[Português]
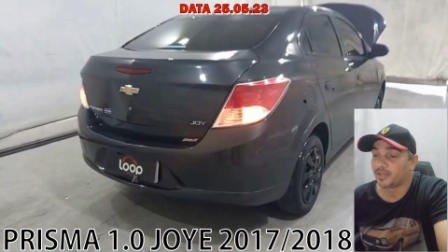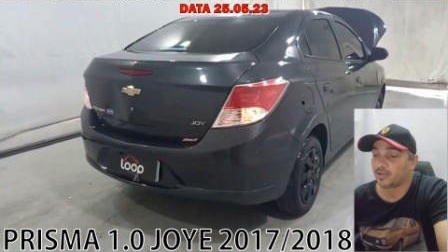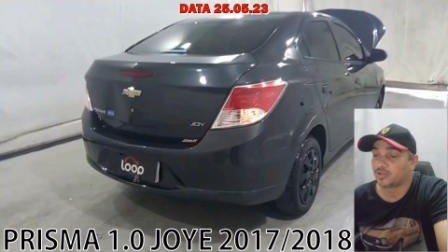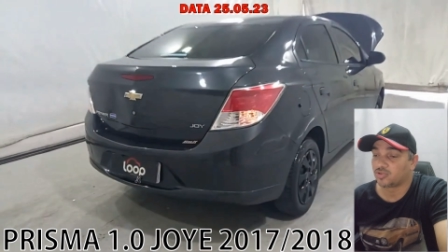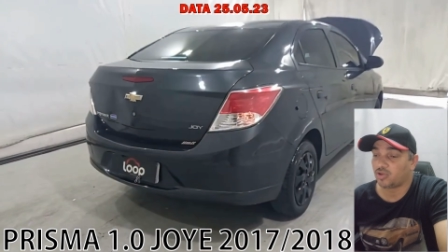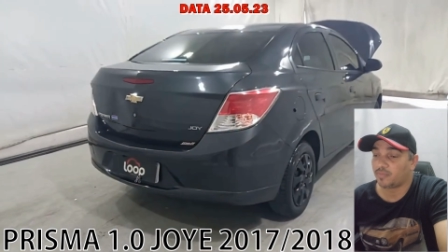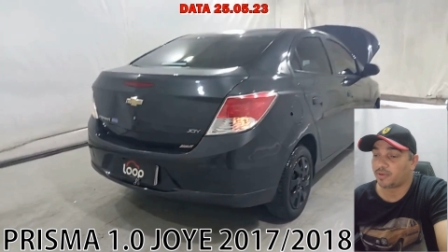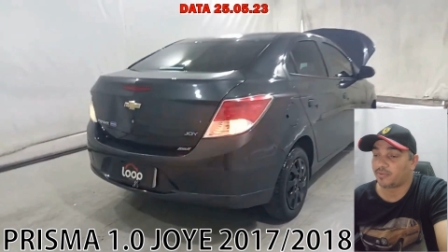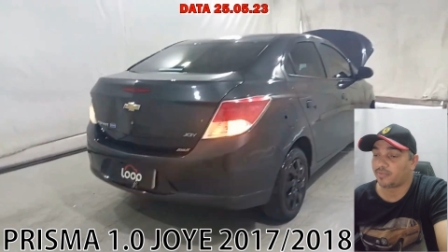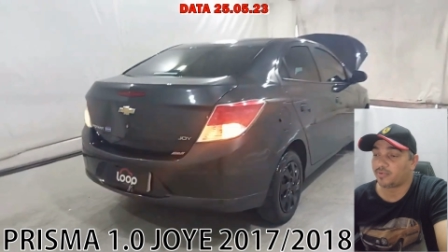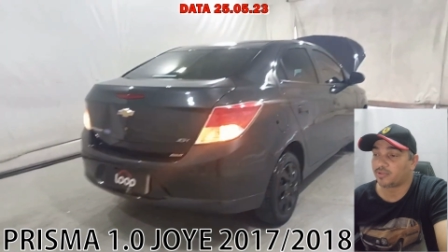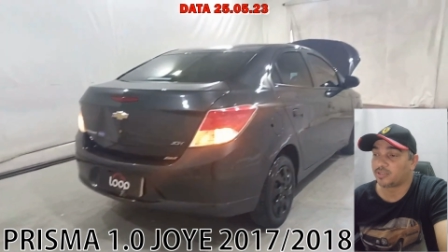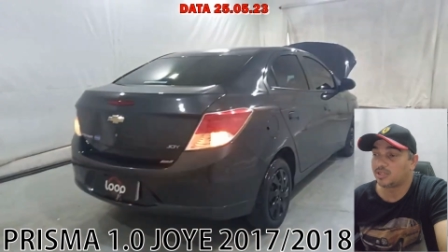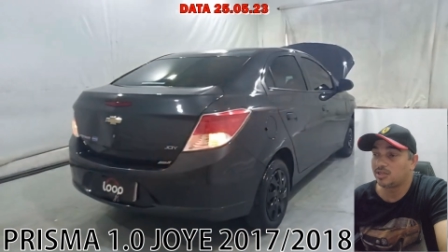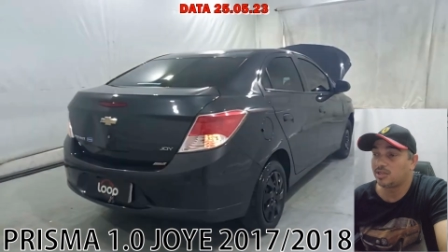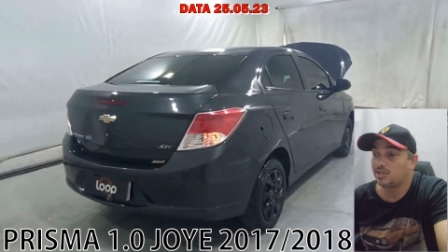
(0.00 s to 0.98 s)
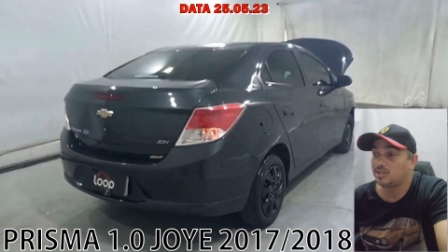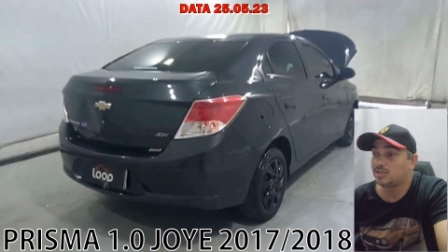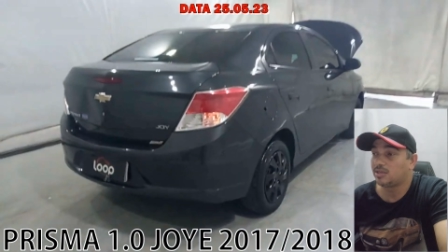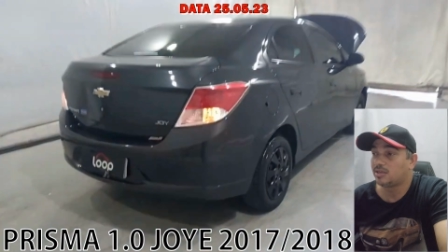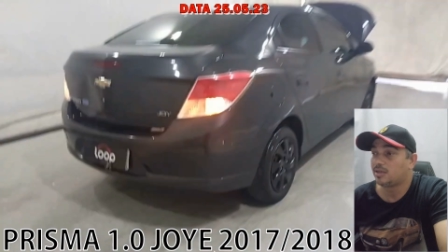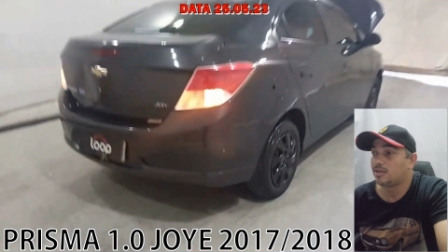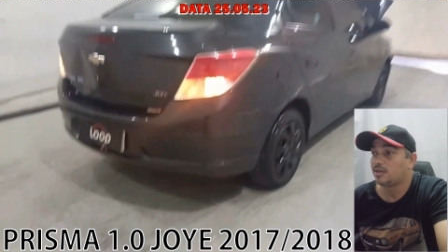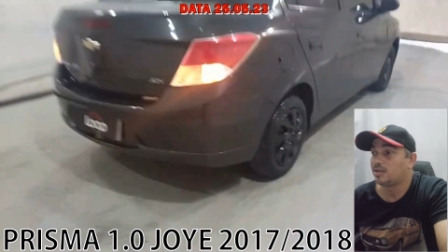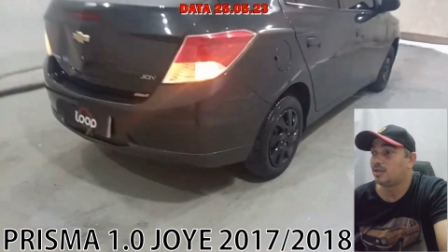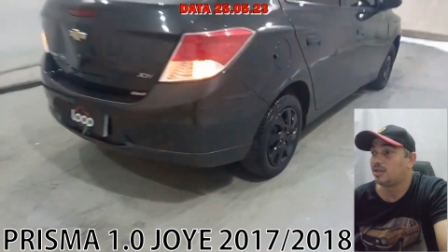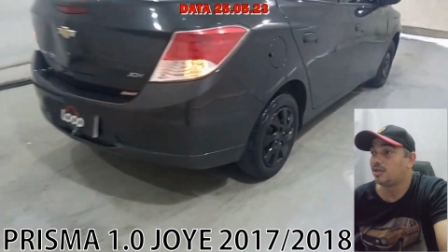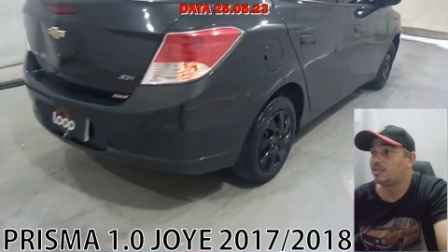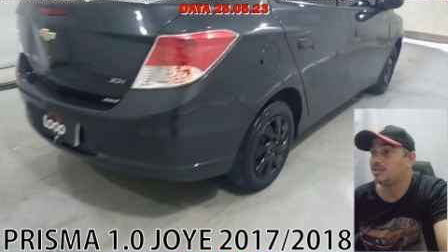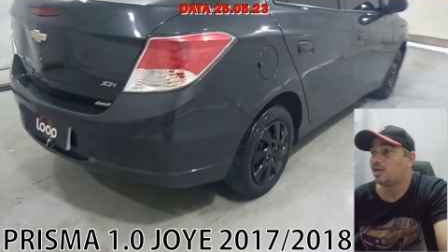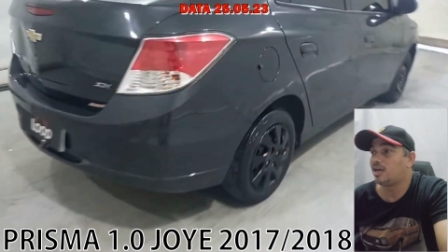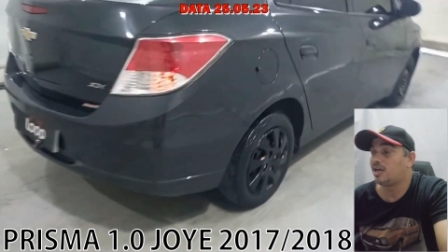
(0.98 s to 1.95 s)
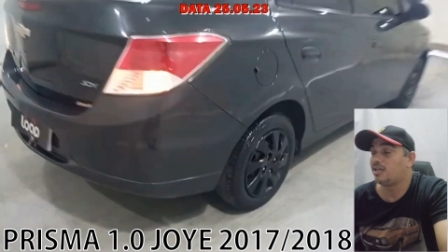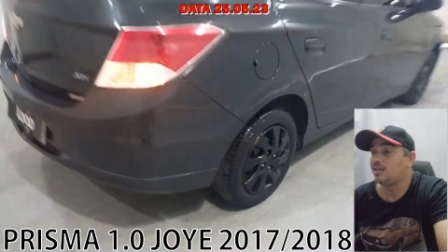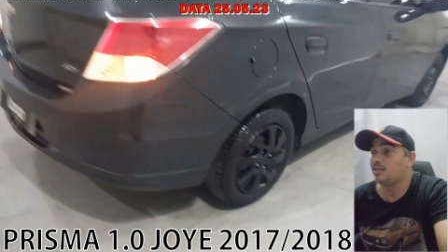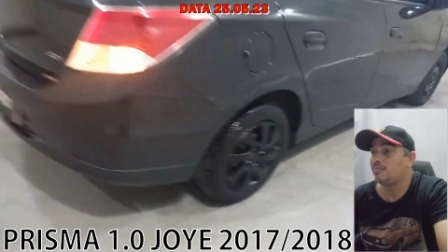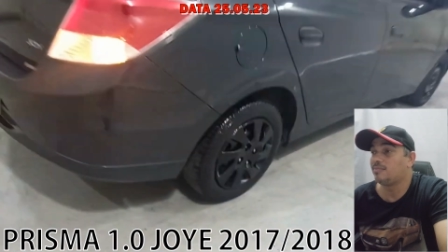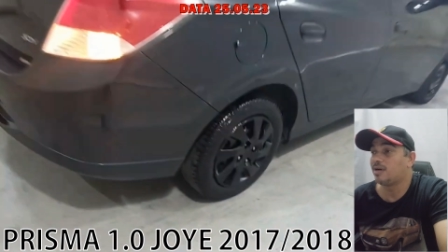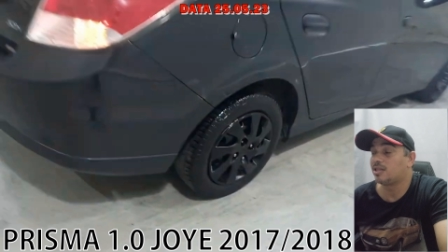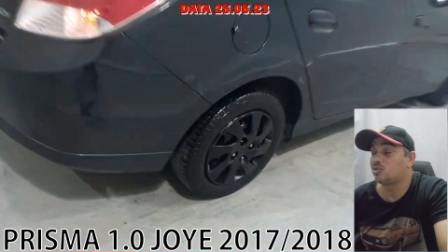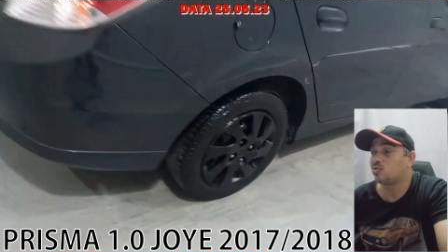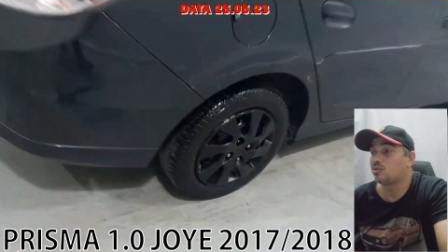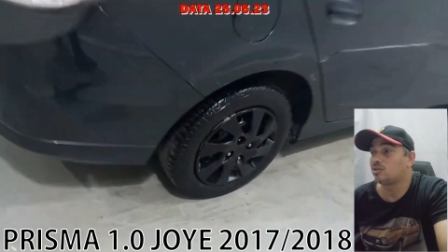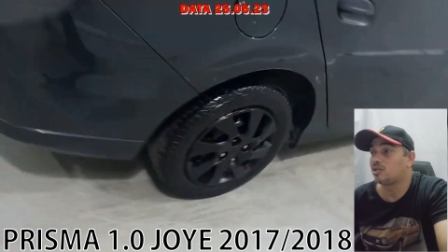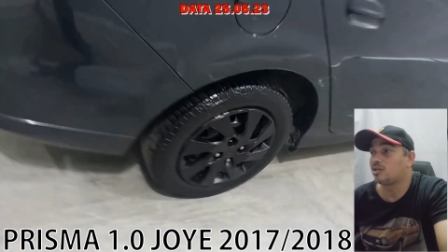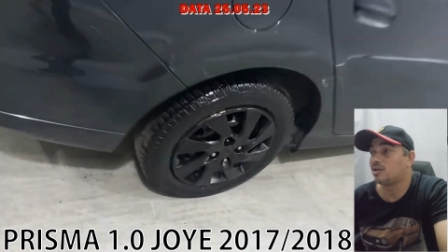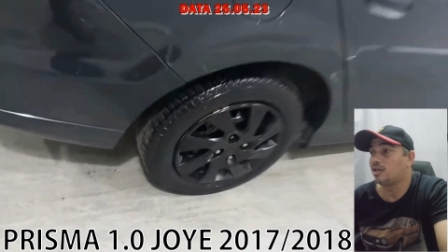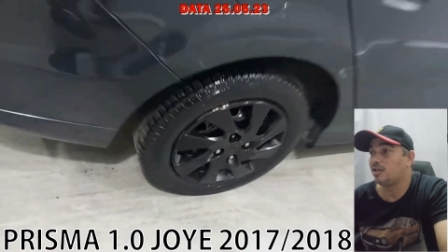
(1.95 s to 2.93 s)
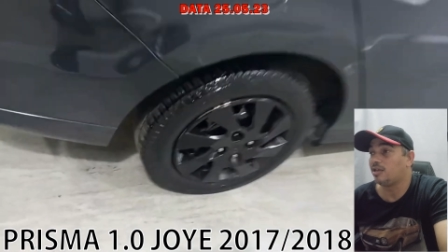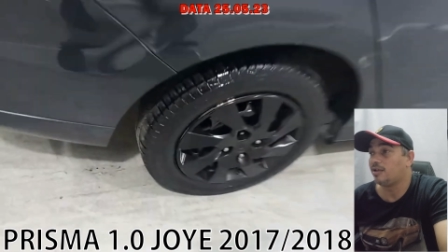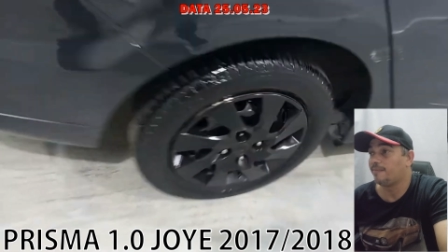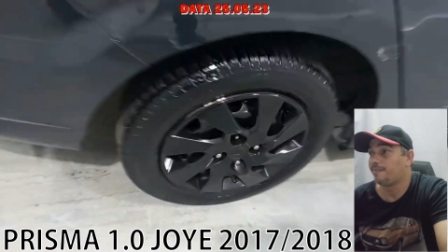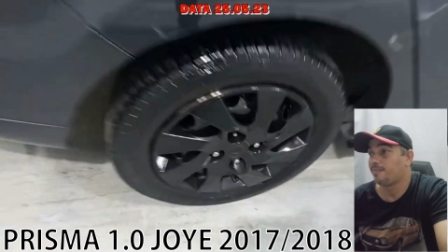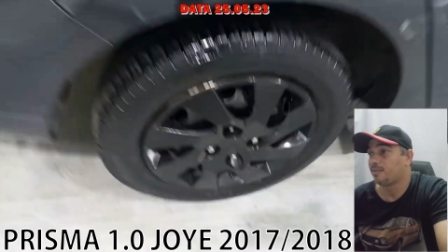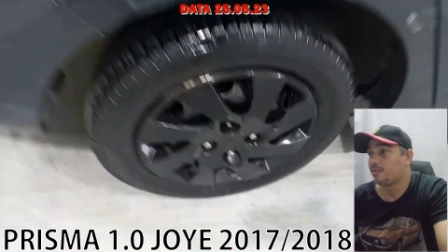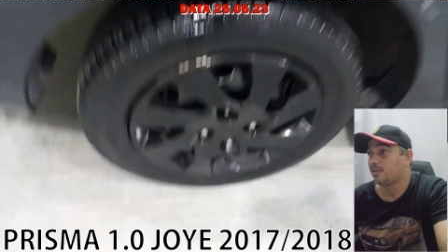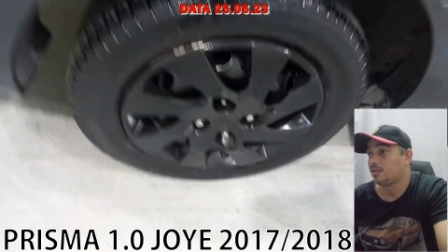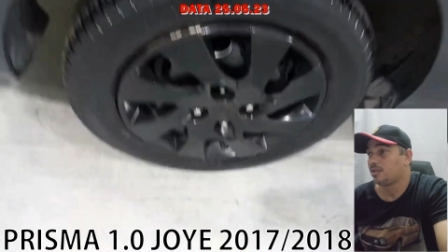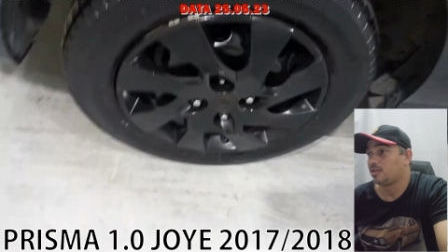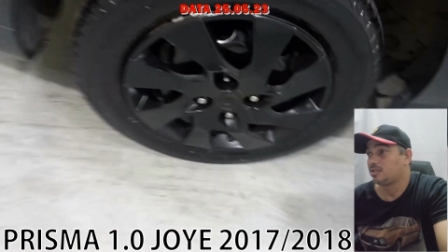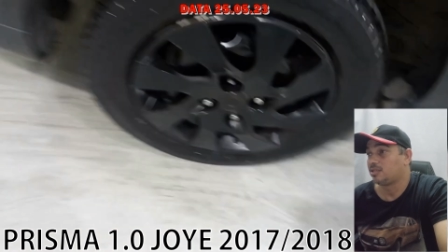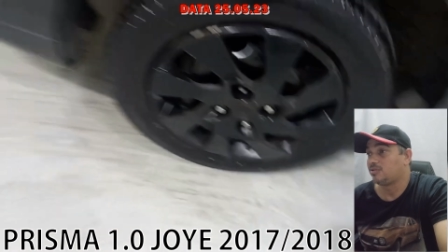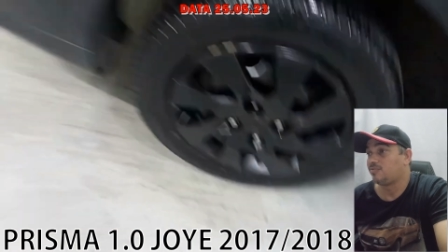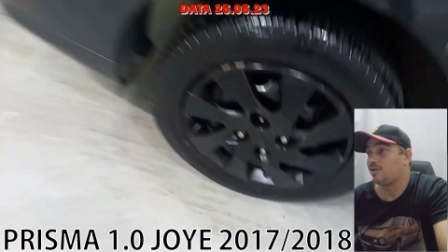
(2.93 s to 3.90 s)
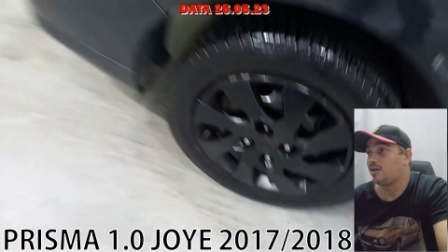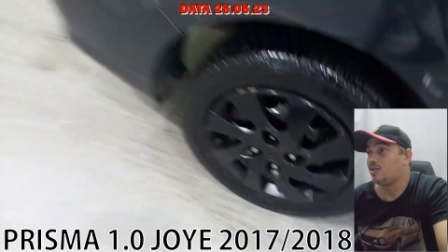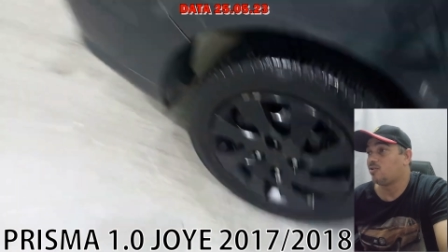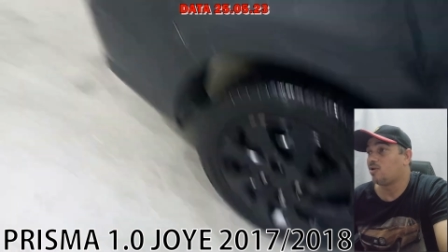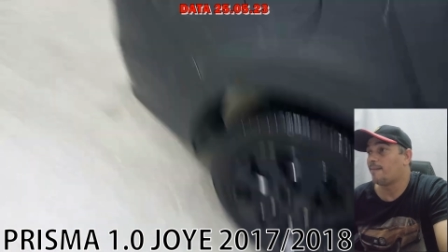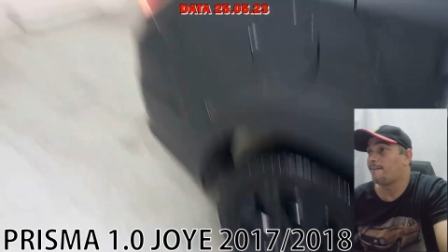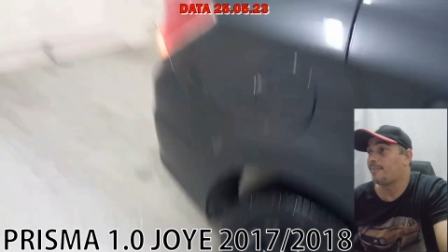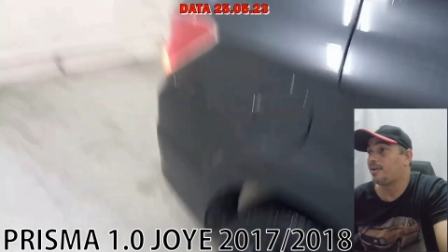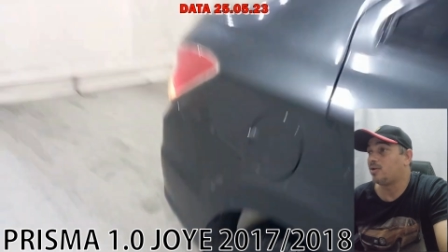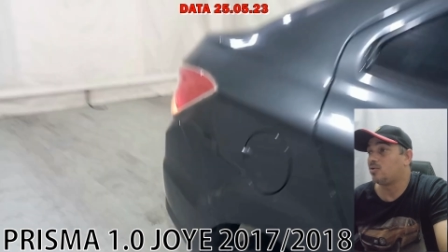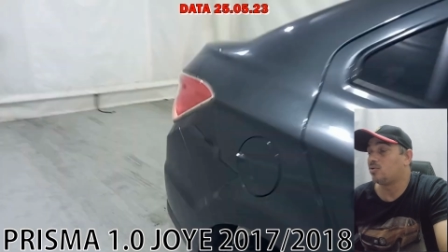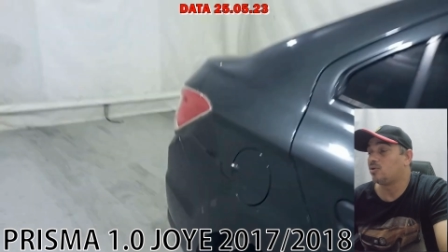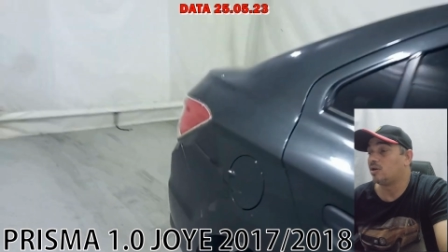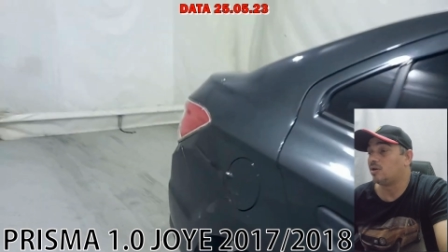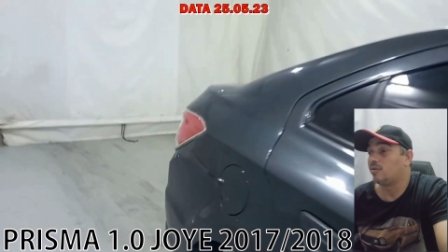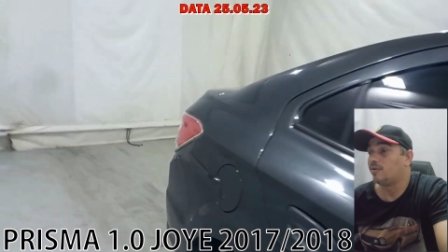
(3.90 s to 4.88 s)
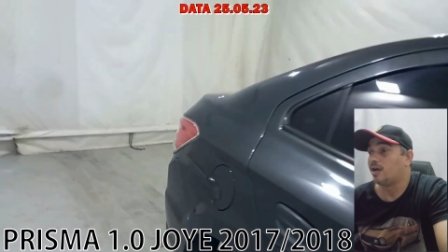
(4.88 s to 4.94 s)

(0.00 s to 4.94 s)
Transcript: Só para vocês né, já aí matutando aí se valeu a pena ou não.